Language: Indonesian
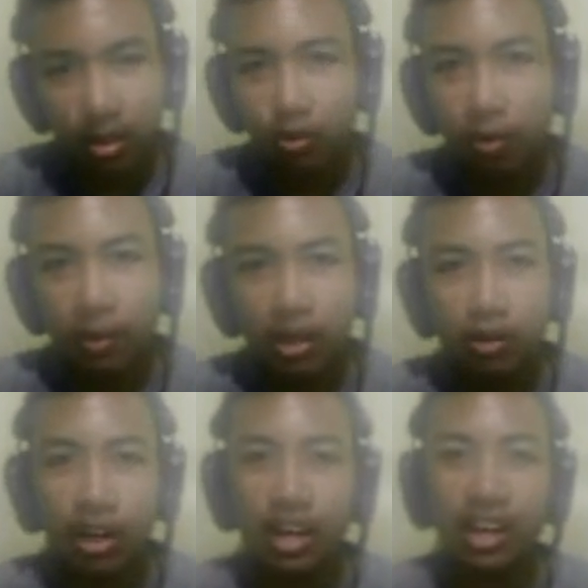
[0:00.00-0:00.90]
ya gue
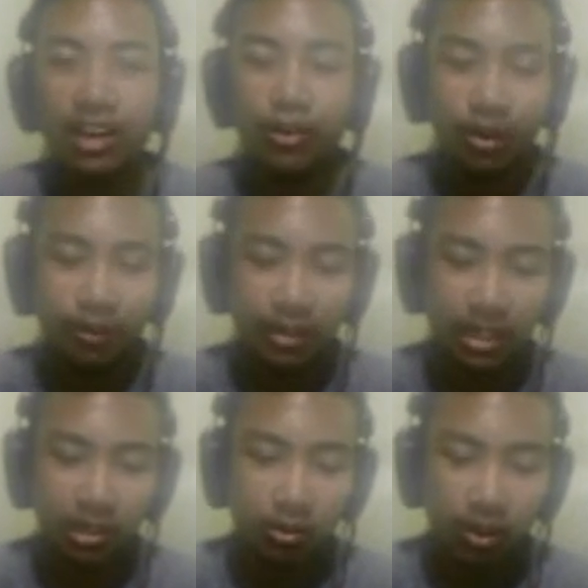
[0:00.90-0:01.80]
paling kakek gue patah
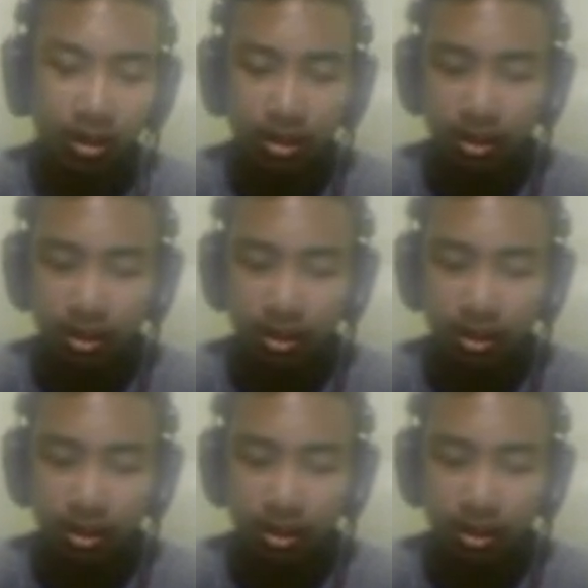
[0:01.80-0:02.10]
duluan